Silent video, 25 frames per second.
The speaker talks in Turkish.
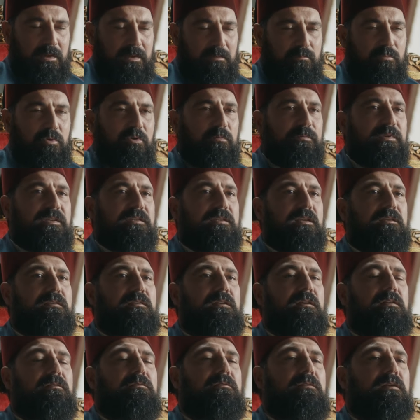Bu bize
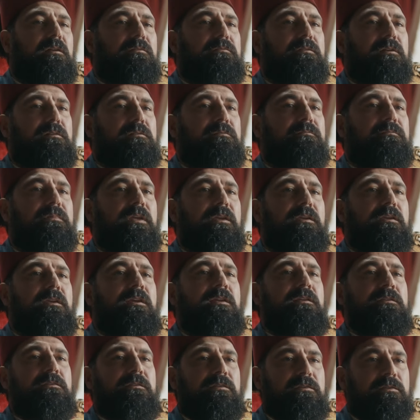saldıranların ne
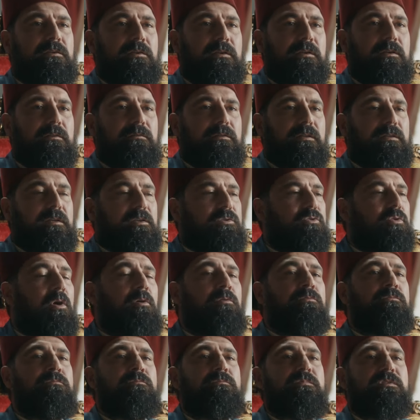ilk ne de
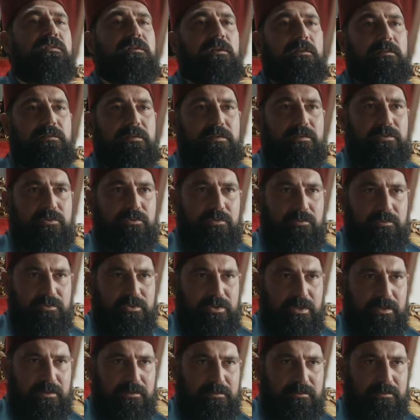son saldırısı olacak.